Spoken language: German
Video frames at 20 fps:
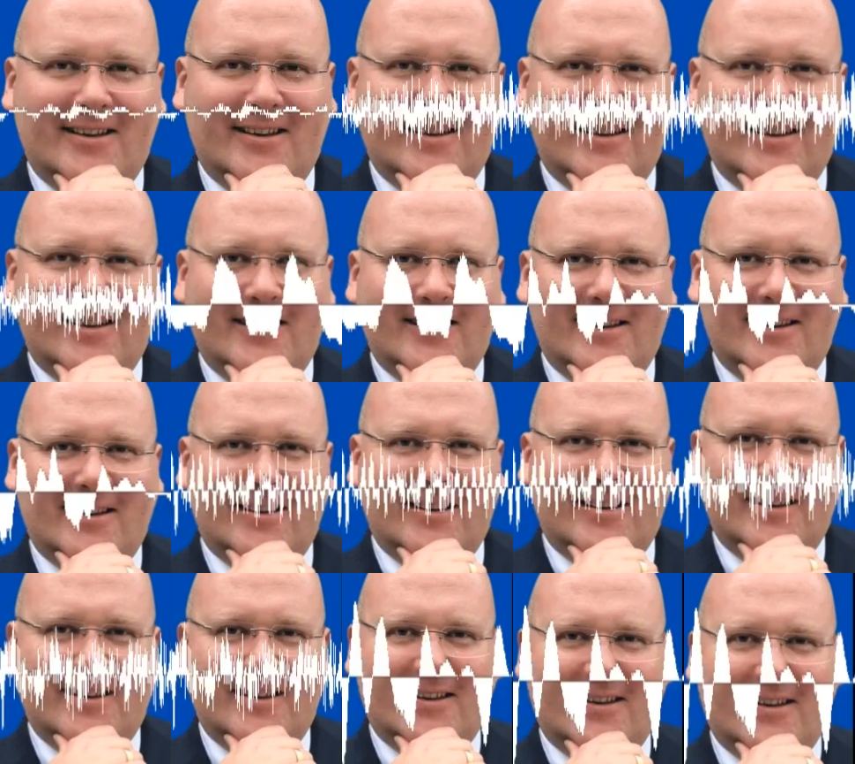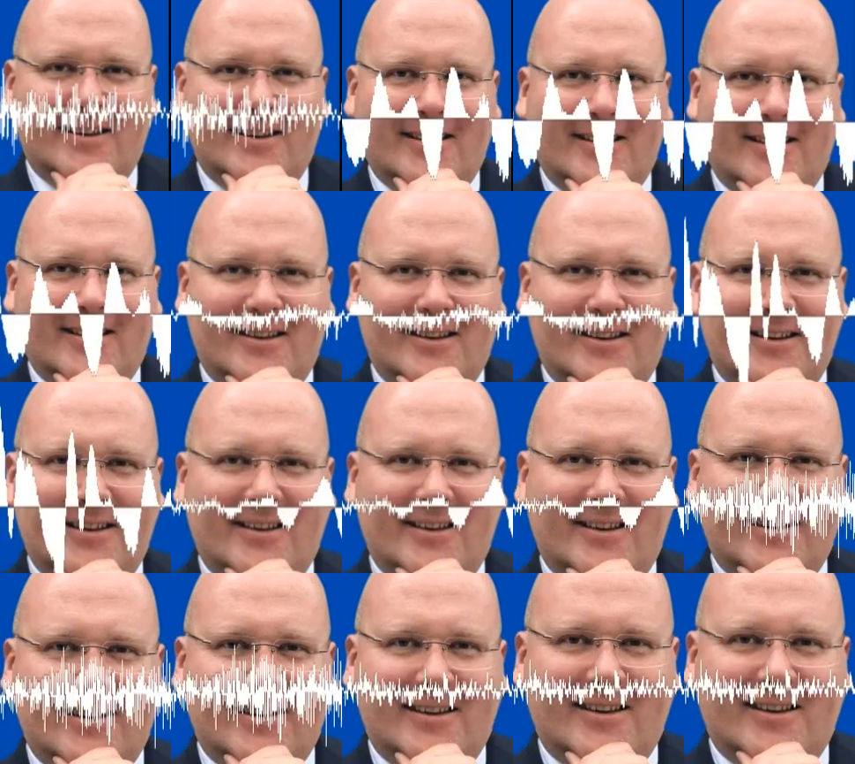sag mal, Kuschelzoneffekte
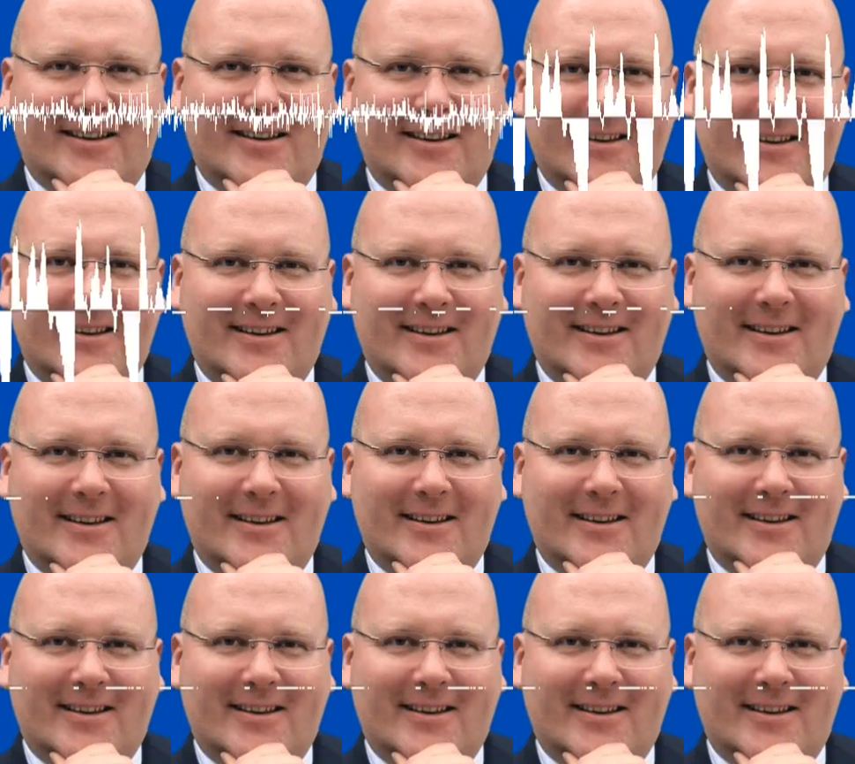zu verstärken.